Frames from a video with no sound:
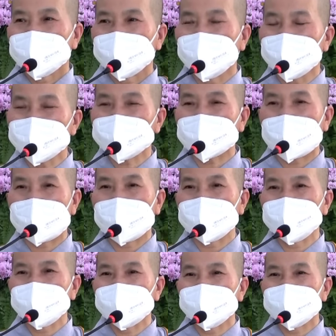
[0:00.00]
tự
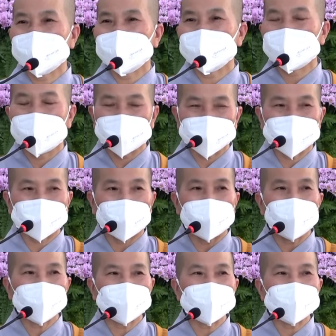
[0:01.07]
tại làm chủ